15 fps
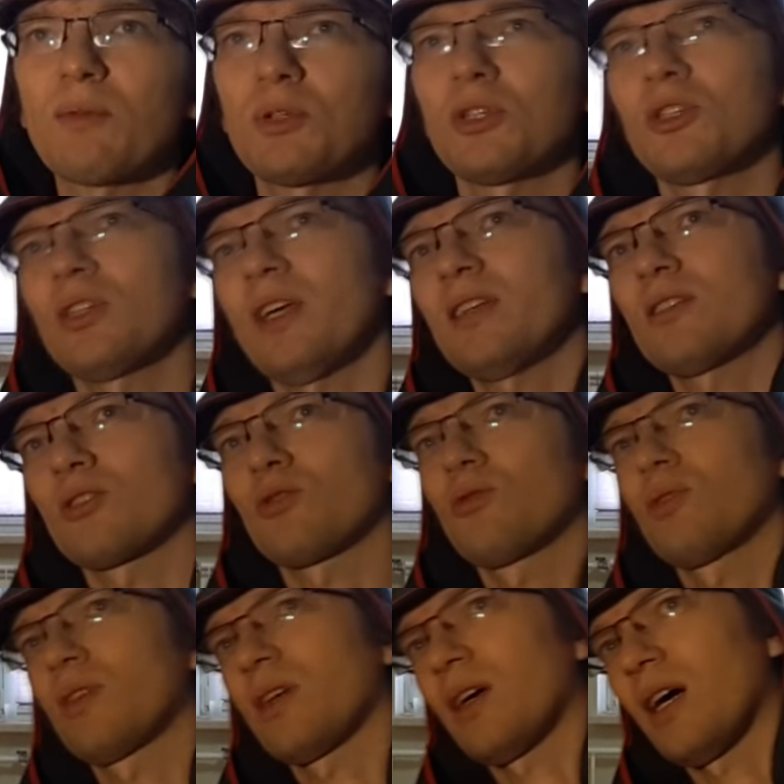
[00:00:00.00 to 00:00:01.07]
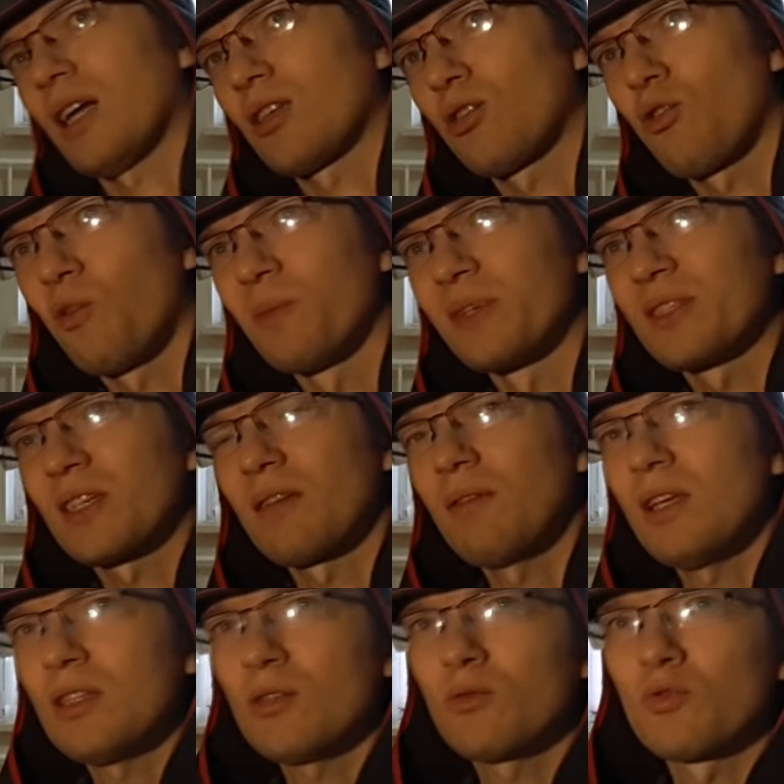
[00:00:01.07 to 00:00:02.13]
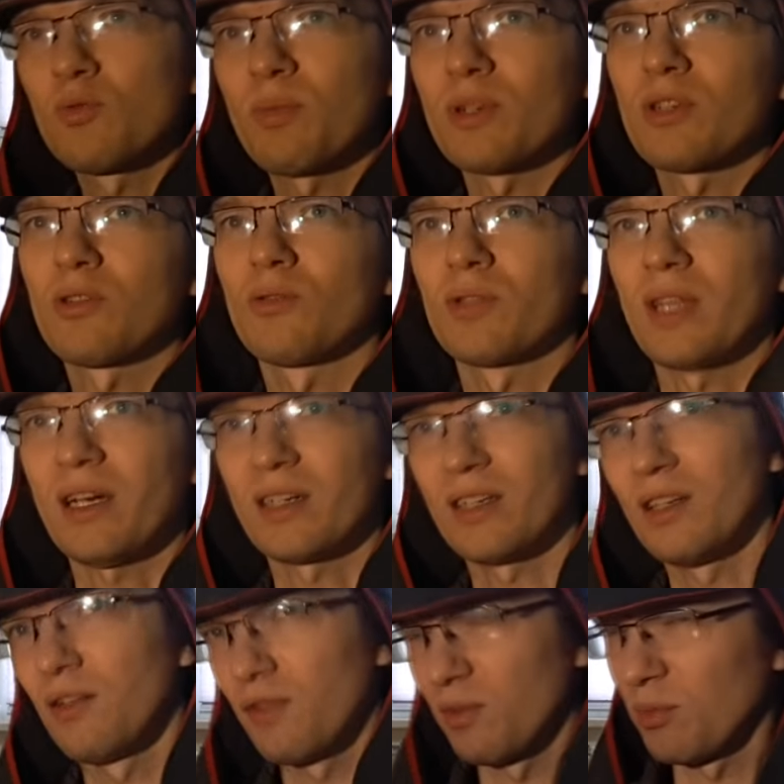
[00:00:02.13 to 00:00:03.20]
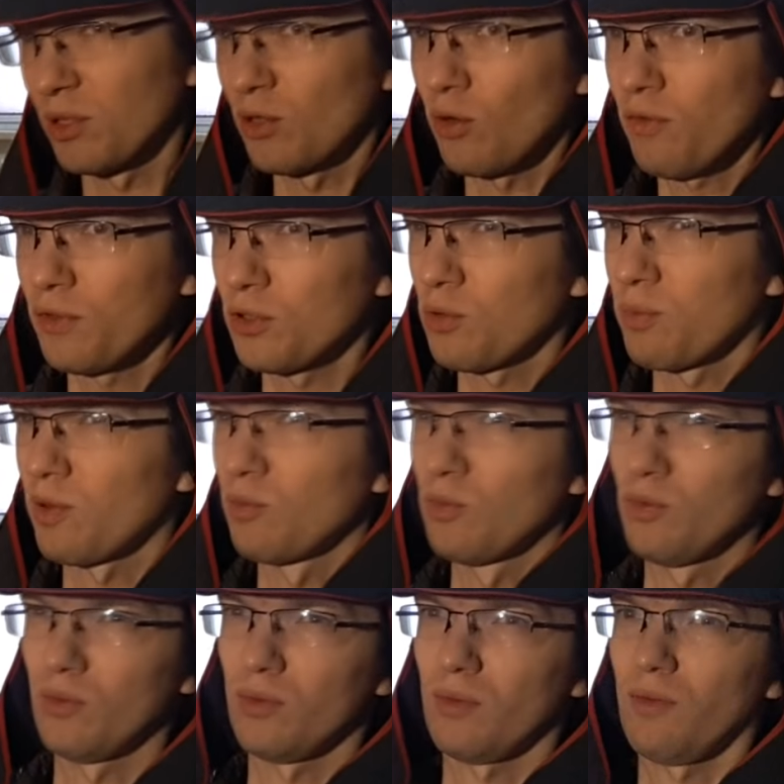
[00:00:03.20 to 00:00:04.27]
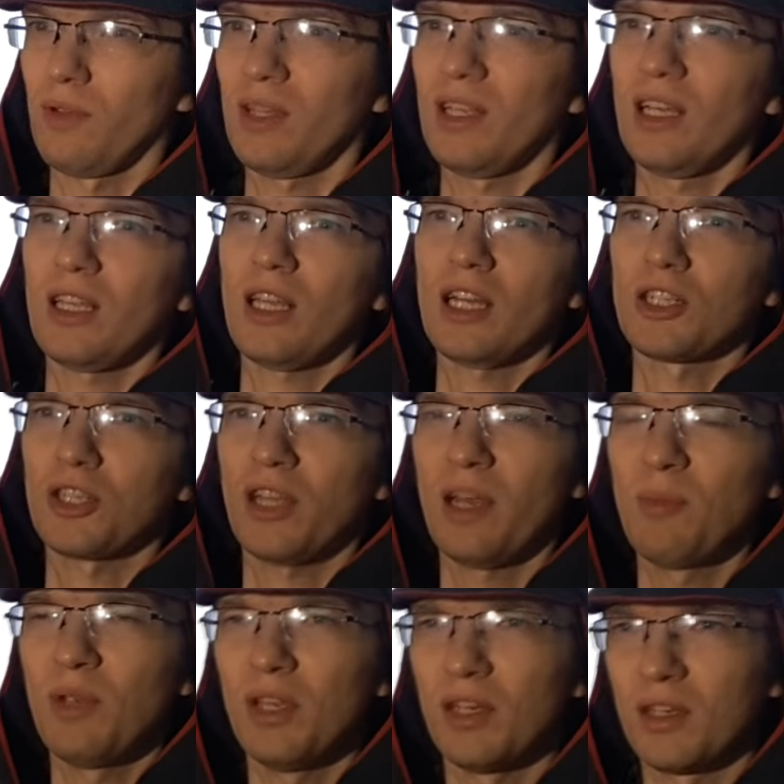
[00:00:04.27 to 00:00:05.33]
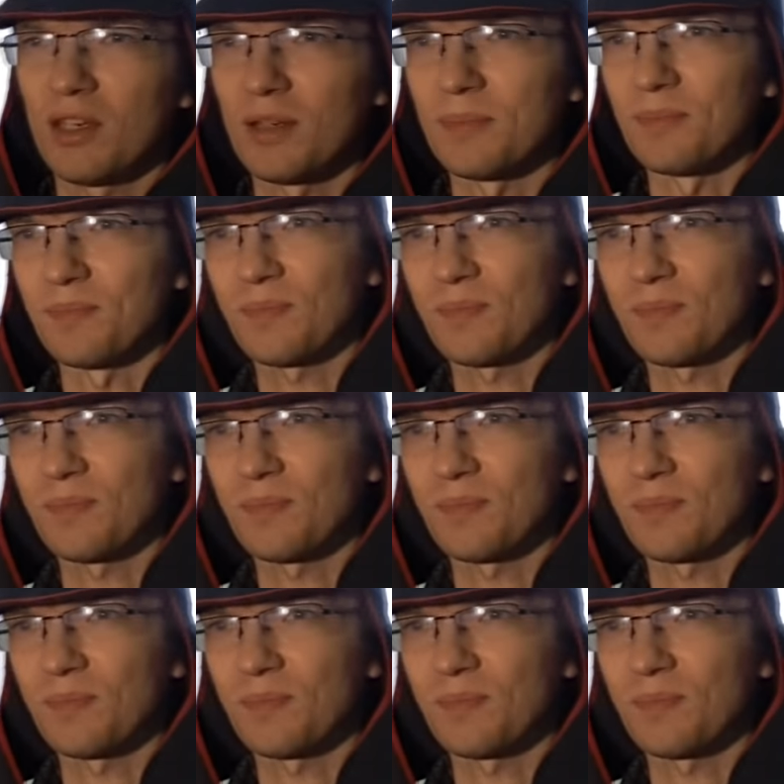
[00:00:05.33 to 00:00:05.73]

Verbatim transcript: вообще считается, что это от Homo советикус пошло, так Ильф и Петров еще, по-моему, в одноэтажной Америке